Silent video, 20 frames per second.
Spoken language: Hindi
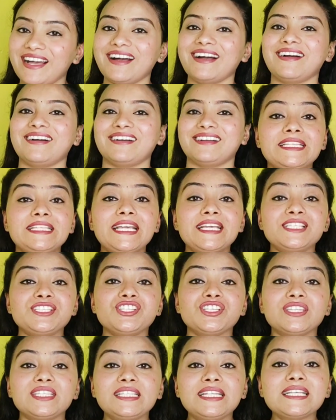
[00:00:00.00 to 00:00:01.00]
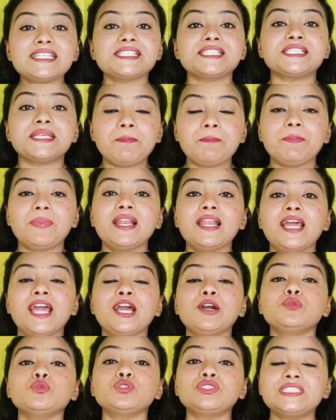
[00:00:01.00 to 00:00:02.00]
हाँ ये जितने सिंपल
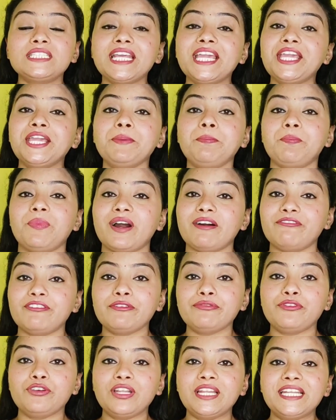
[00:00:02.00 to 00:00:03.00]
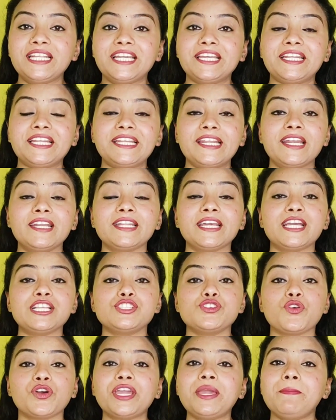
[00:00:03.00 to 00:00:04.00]
है उतने ही पावरफुल इंग्रेडिएंट
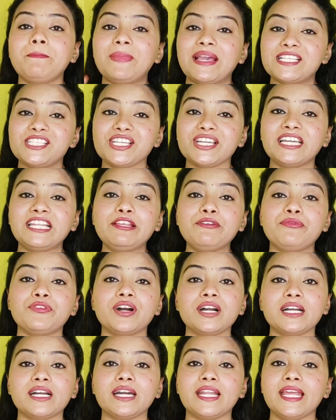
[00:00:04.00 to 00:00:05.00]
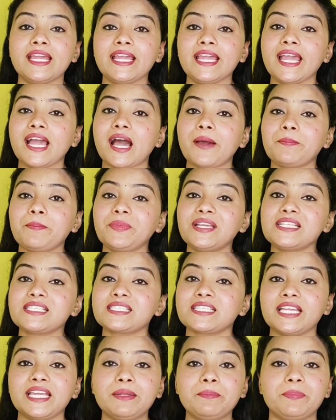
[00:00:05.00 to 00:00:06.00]
है जो कि मैजिकली वर्क करेंगे आपकी
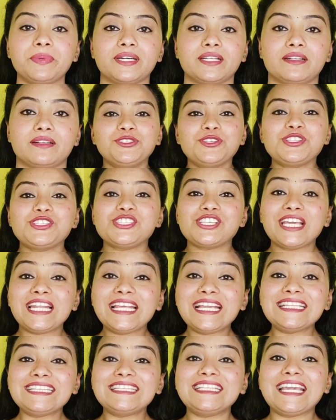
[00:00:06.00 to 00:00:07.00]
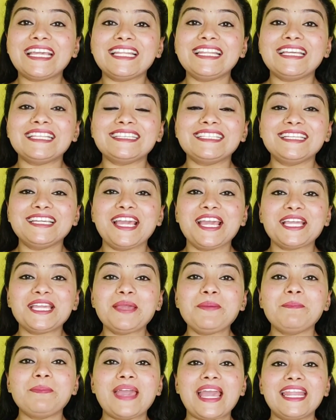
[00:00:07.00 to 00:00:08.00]
स्किन पर तो चलिए देख लेते हैं
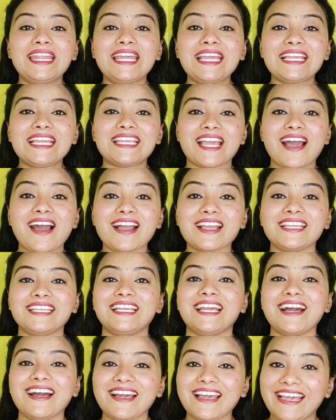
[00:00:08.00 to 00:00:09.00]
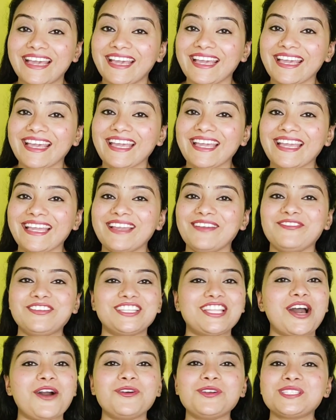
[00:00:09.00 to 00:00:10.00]
कि मैंने क्या किया है
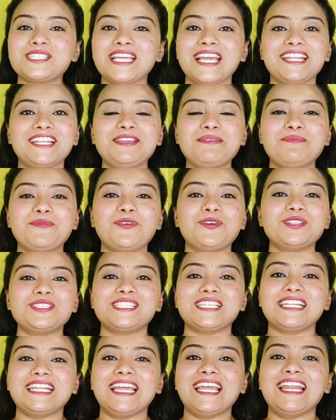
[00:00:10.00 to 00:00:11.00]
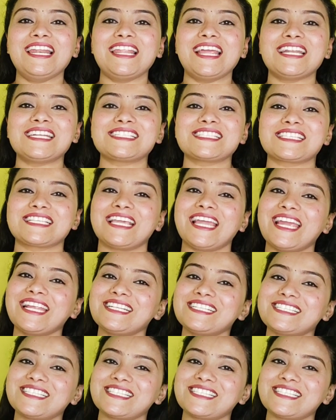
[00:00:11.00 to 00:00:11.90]
विदाउट एनी मोर डिले लेट्स गेट